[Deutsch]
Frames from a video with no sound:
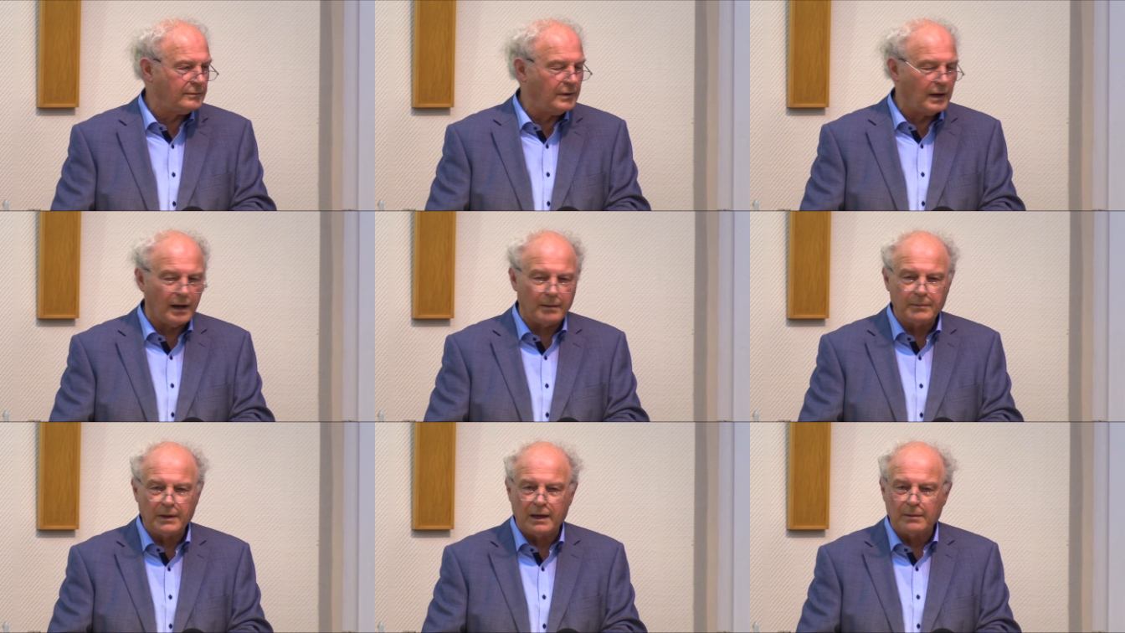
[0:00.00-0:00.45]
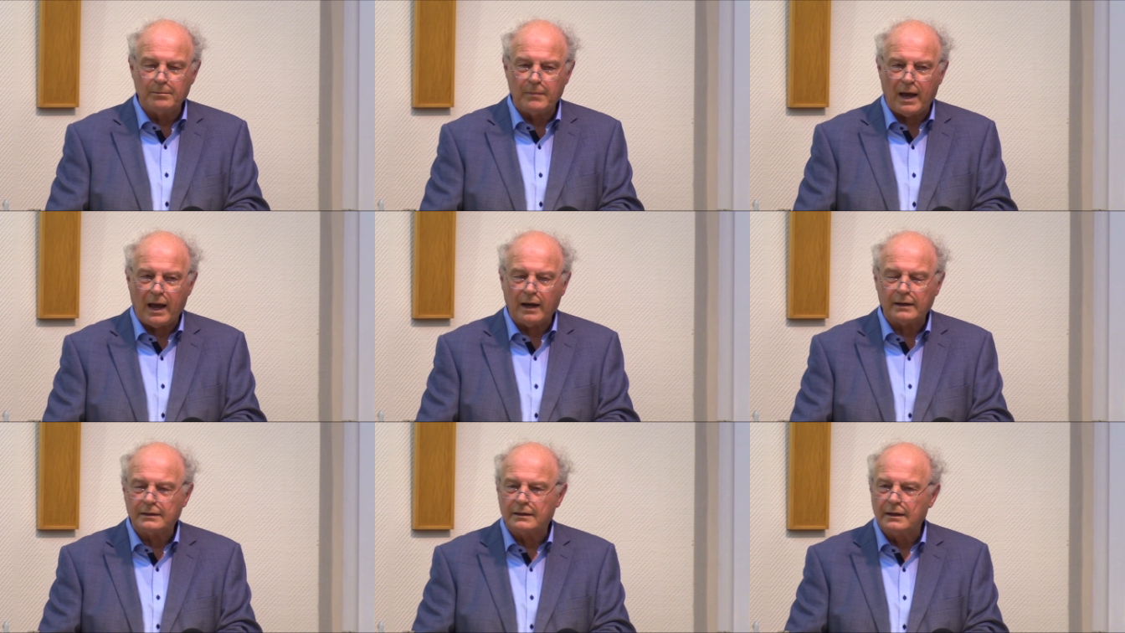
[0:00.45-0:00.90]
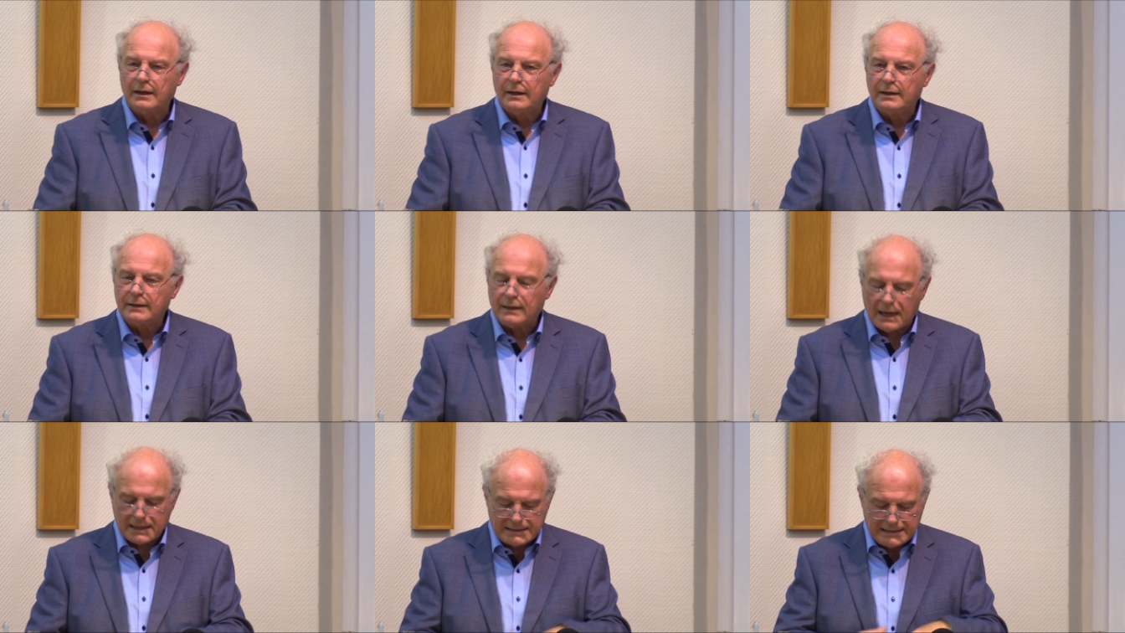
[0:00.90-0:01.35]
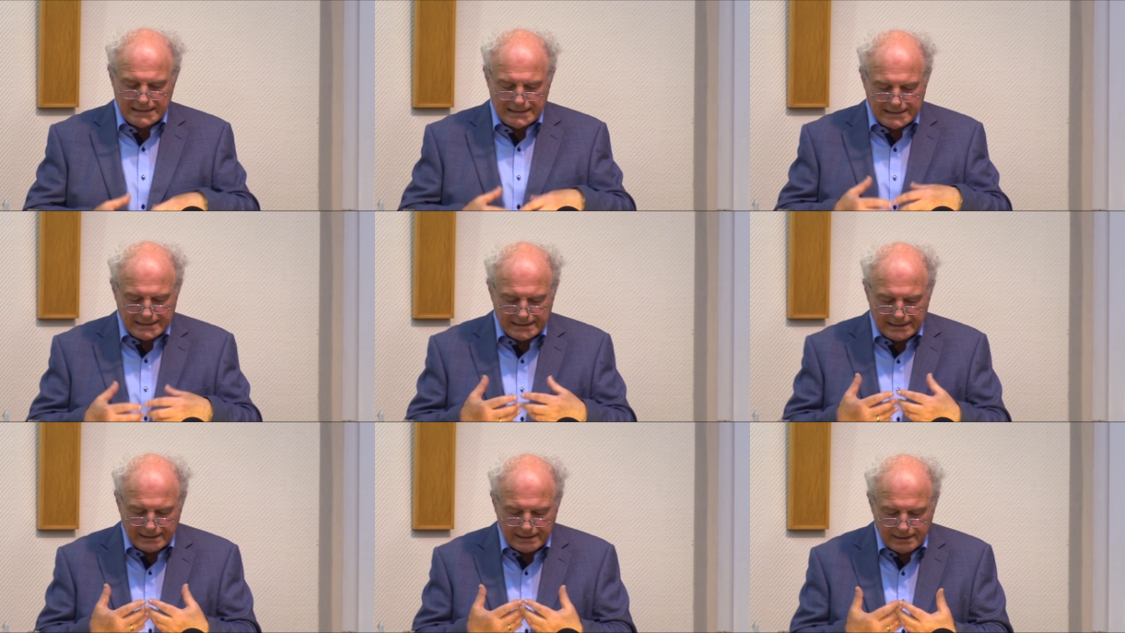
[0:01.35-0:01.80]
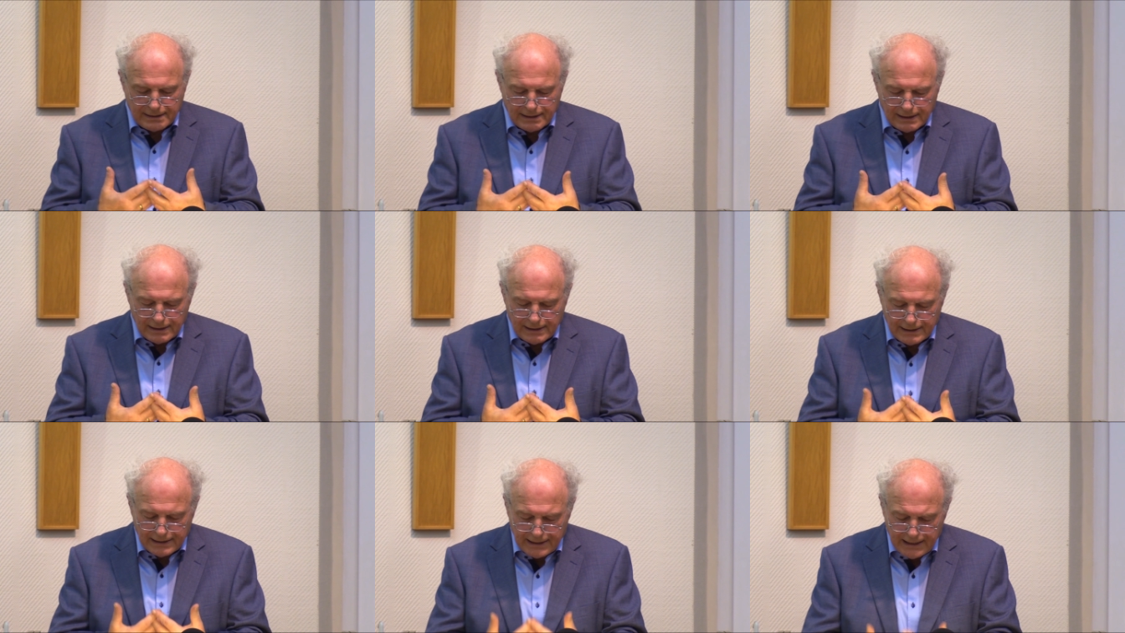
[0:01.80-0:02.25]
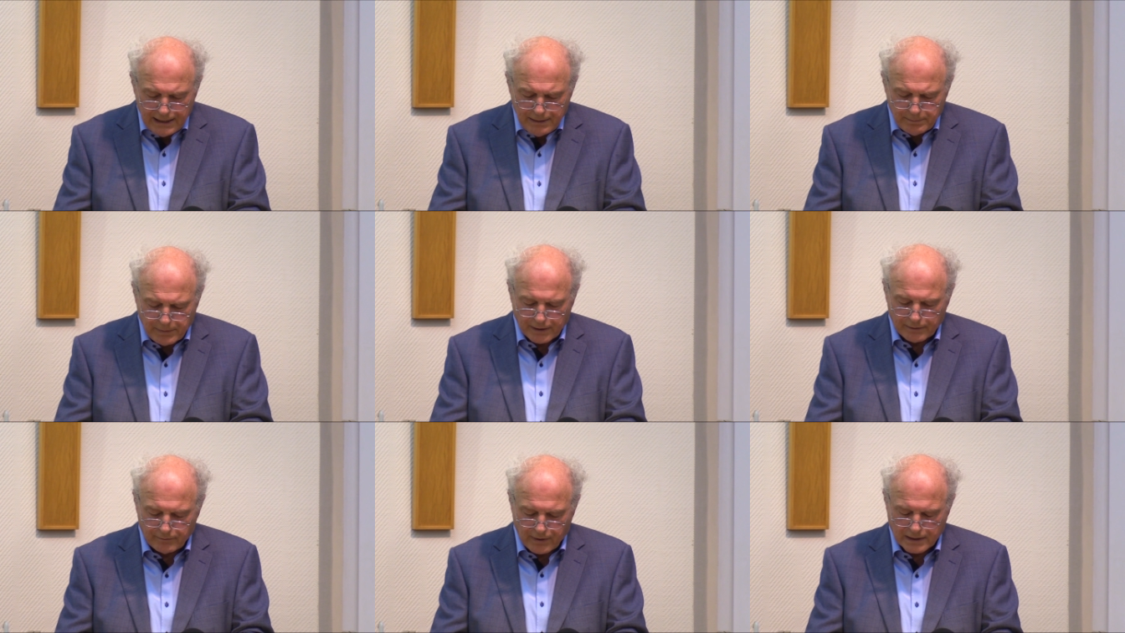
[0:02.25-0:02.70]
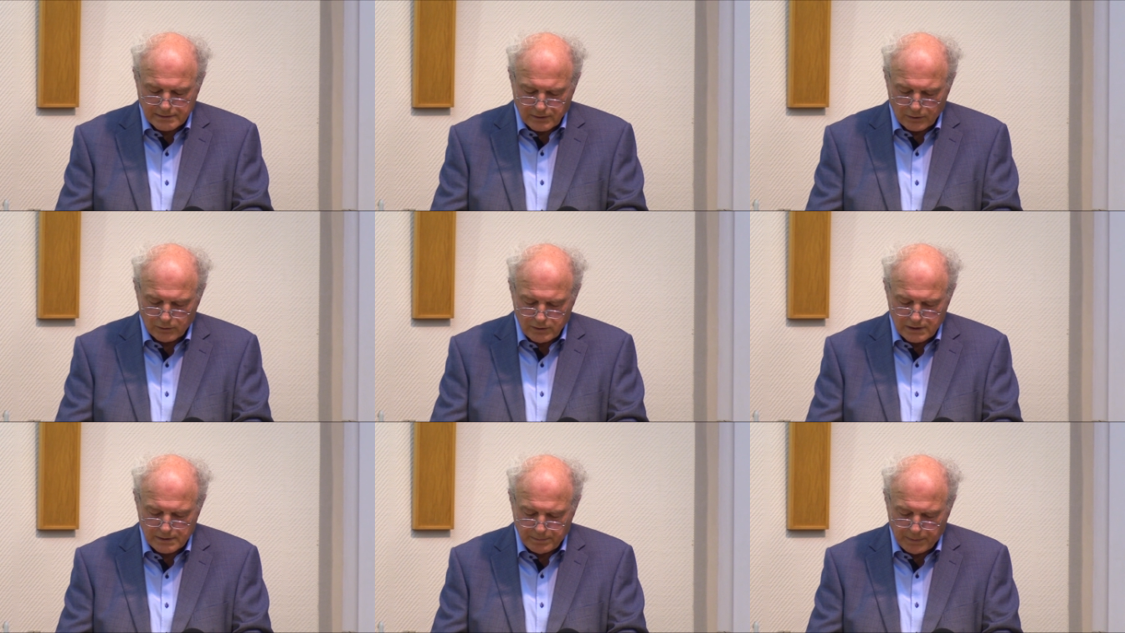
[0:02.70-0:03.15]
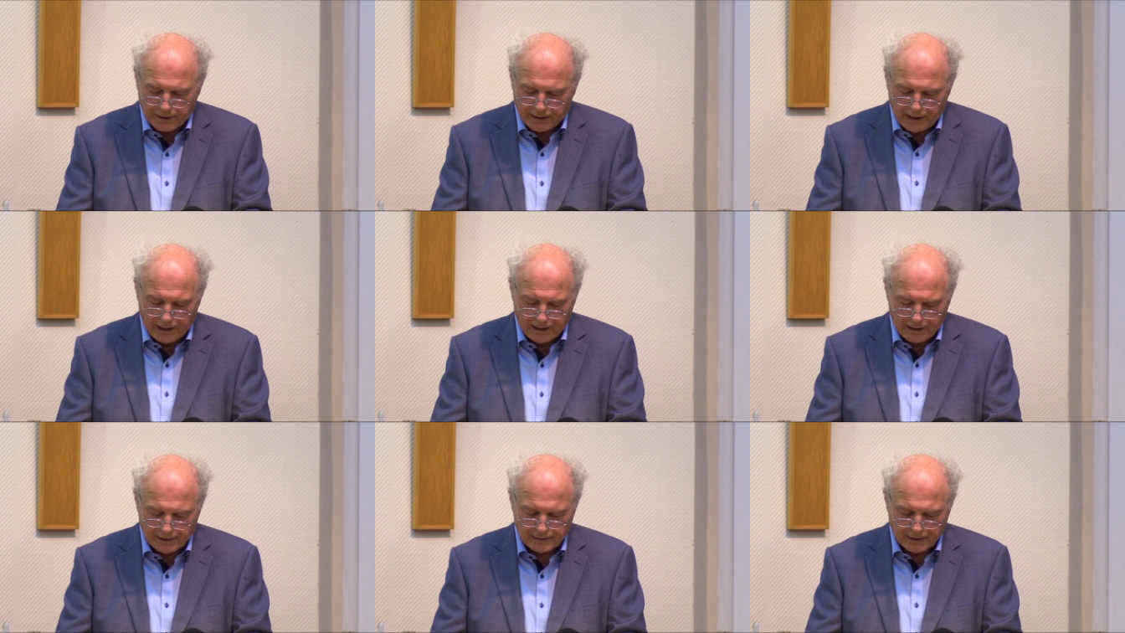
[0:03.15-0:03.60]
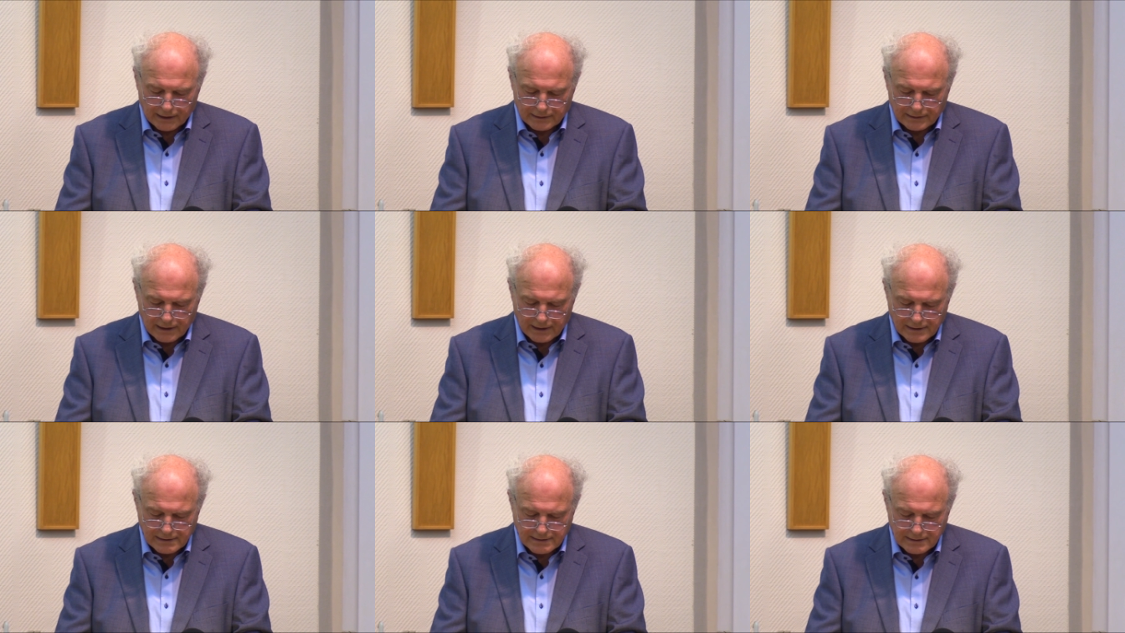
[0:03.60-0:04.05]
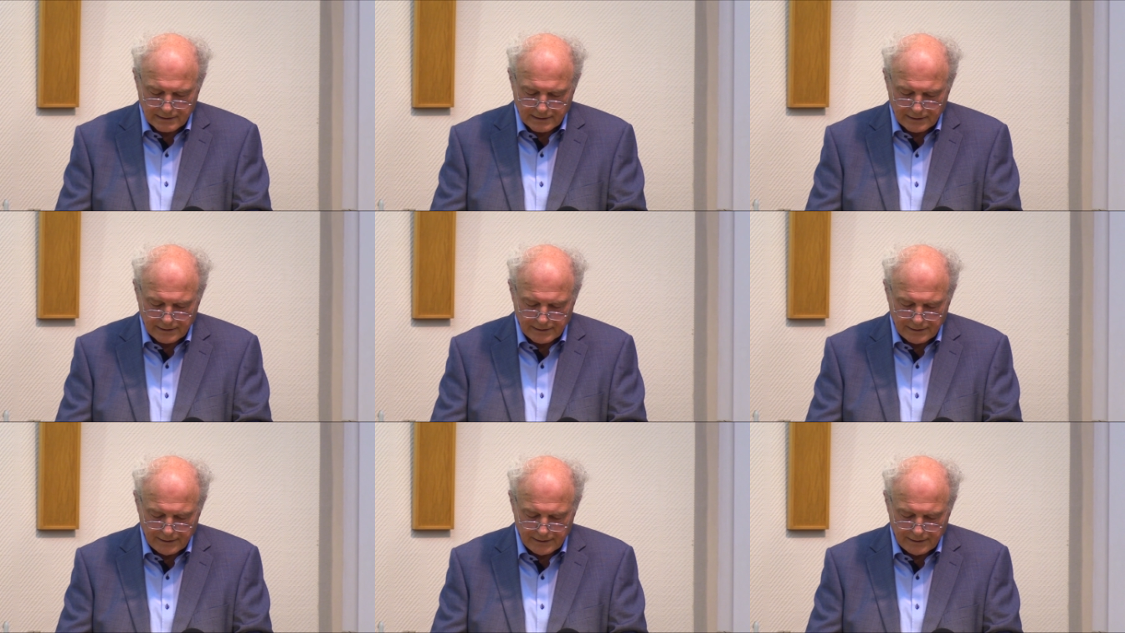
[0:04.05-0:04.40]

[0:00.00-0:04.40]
Wir haben gemerkt, das ist Liebe, was uns begegnet ist.